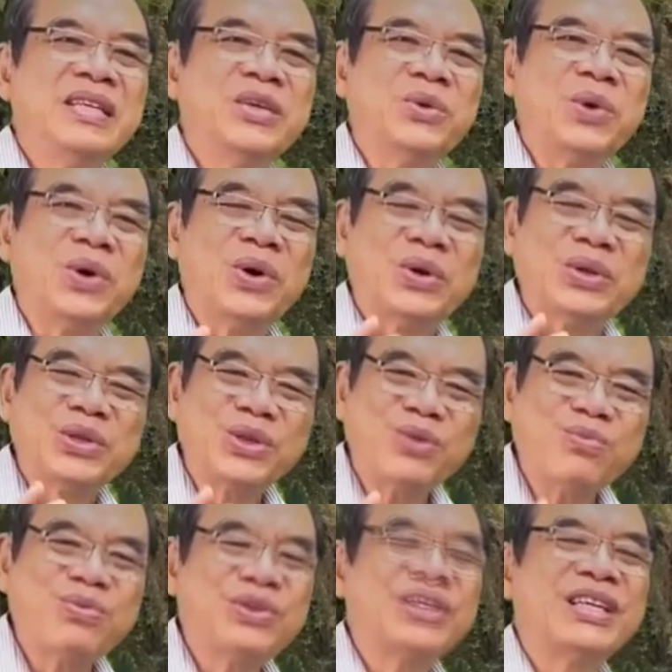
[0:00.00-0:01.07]
Lây nhanh,
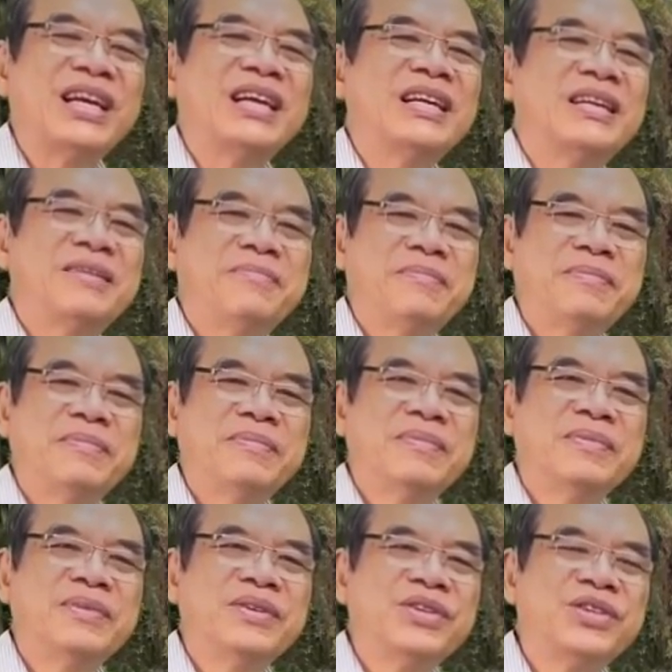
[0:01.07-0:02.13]
nhanh vô cùng.
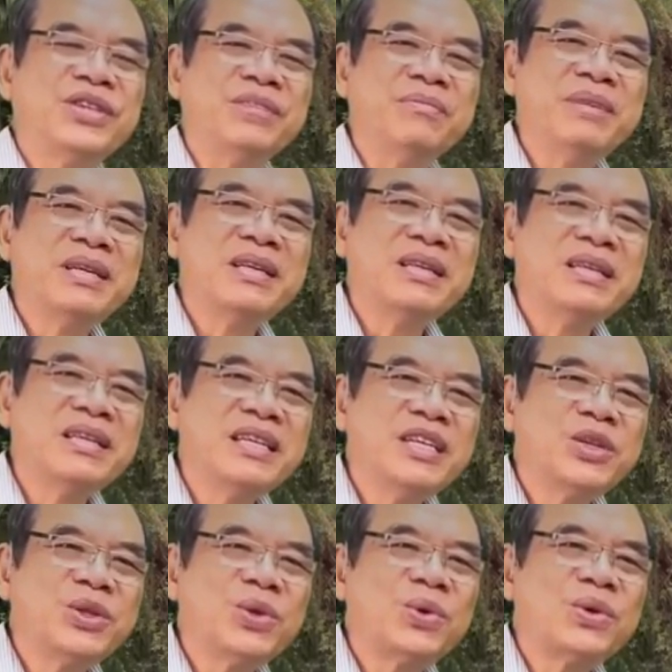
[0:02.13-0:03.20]
Cái điều xấu
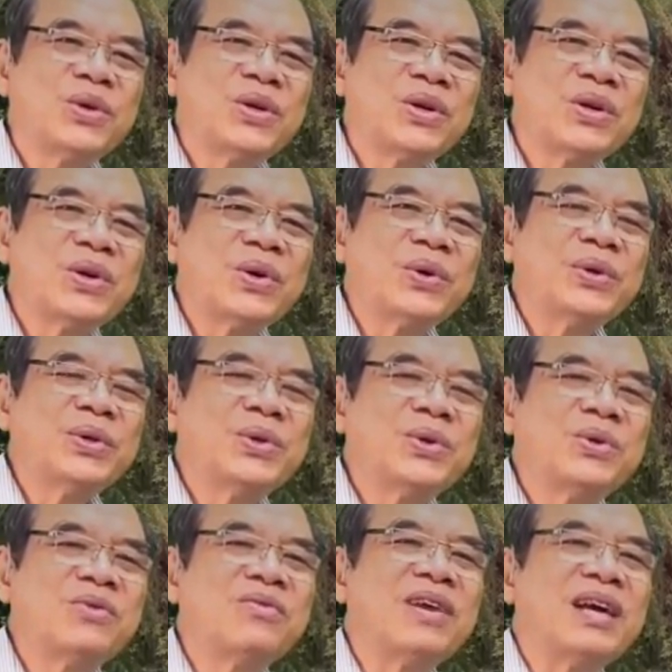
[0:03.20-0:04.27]
chẳng ai nói, chẳng ai
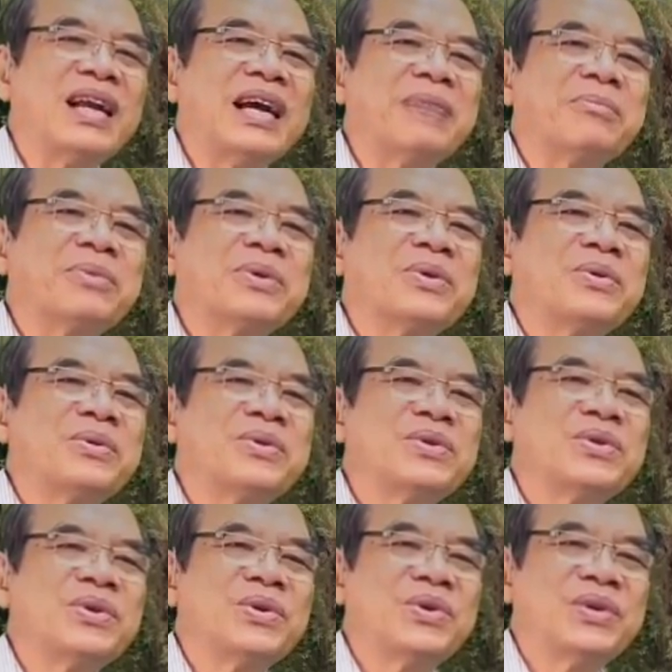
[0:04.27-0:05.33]
dạy, mà cứ thấy người
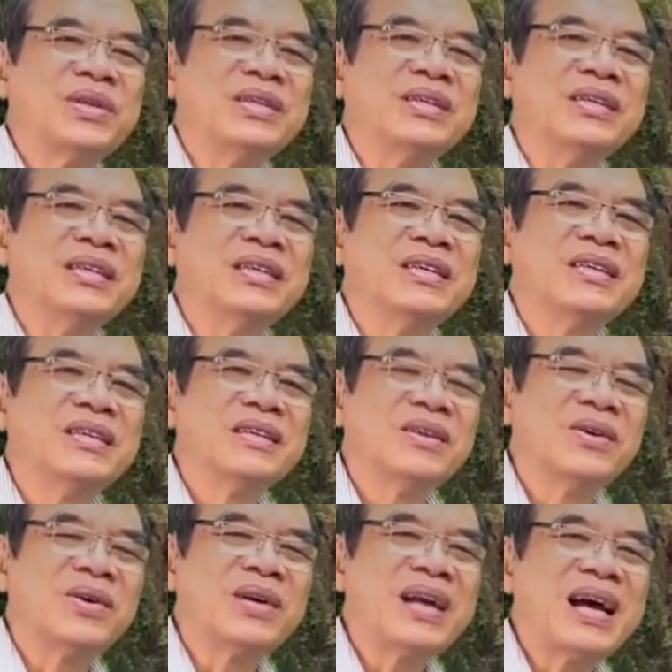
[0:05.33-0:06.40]
ta làm là
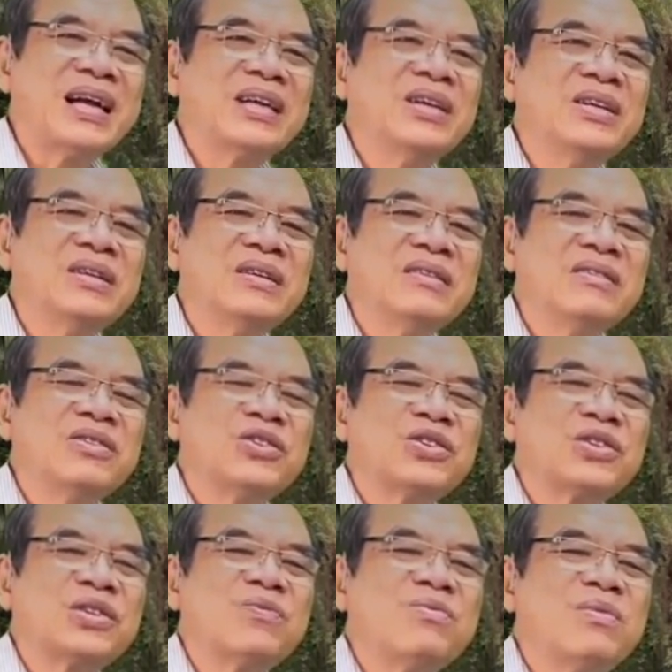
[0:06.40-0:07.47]
ai làm vậy tôi làm
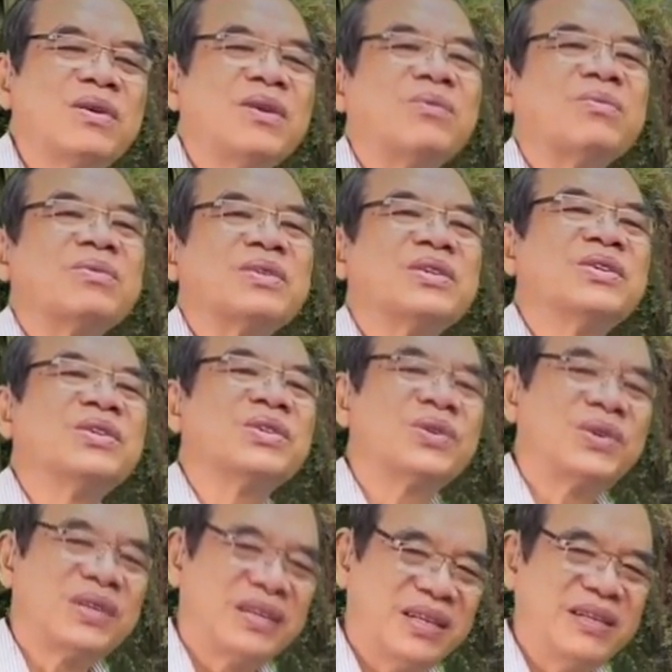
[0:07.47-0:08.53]
theo, ai làm bậy
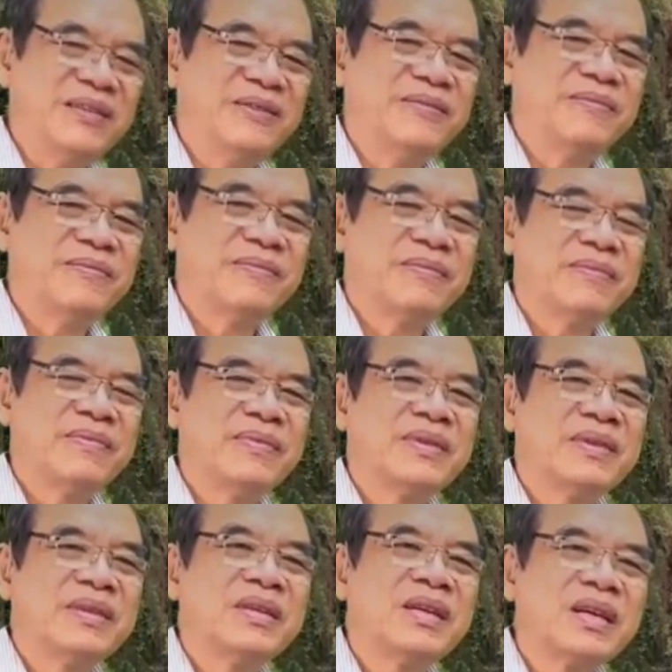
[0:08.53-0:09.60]
tôi cũng làm theo luôn,
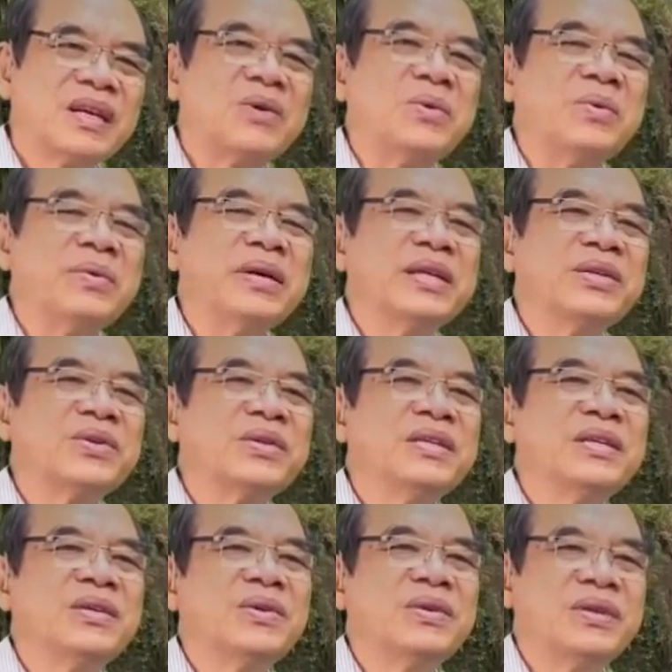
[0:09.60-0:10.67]
ai làm sao thì tôi
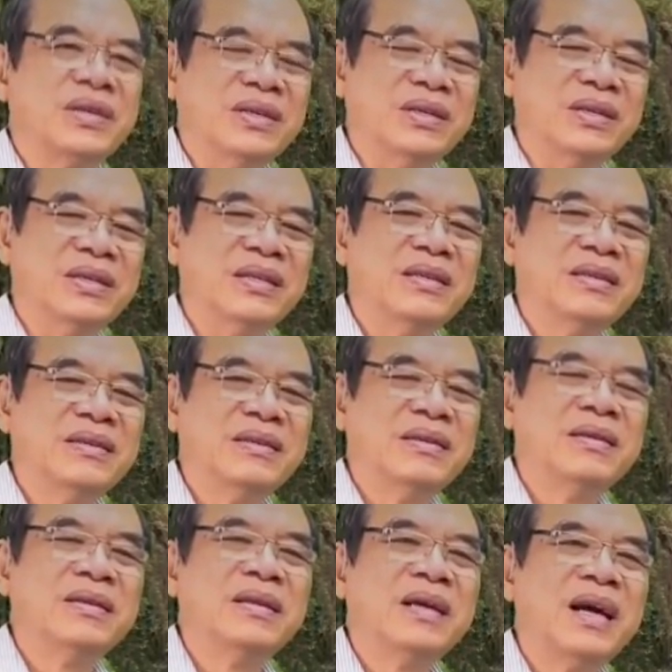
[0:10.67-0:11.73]
làm vậy, mà ai
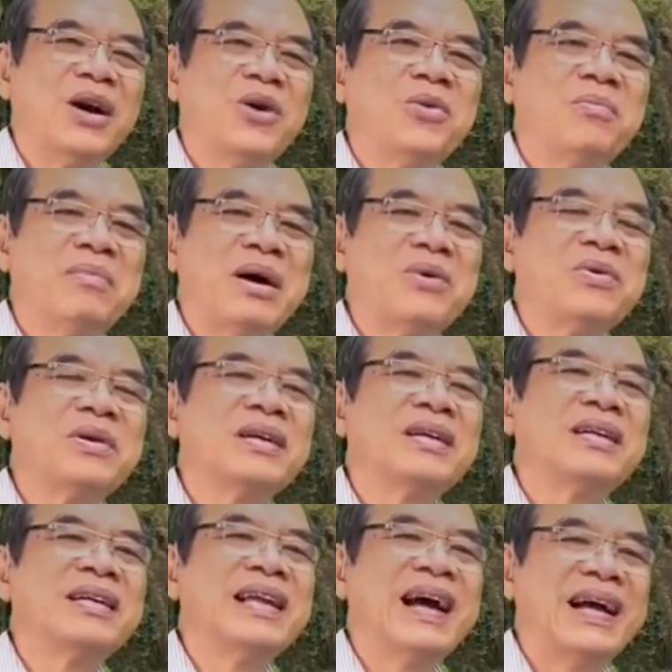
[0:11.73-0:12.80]
làm bậy tôi cũng làm theo
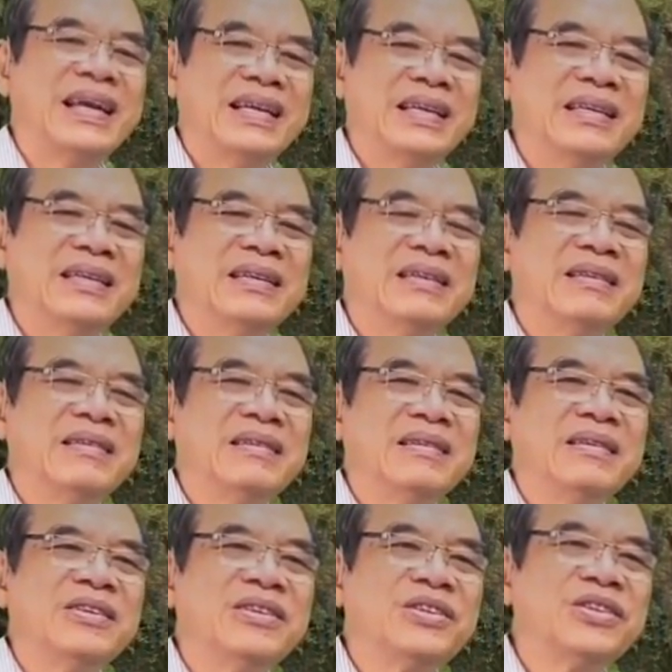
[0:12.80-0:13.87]
luôn. Đó là
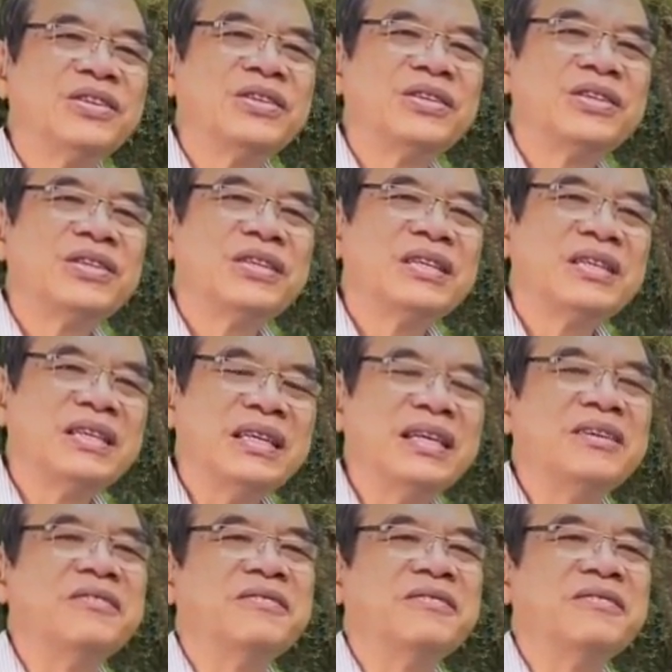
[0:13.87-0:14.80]
Covid ghê gớm nhất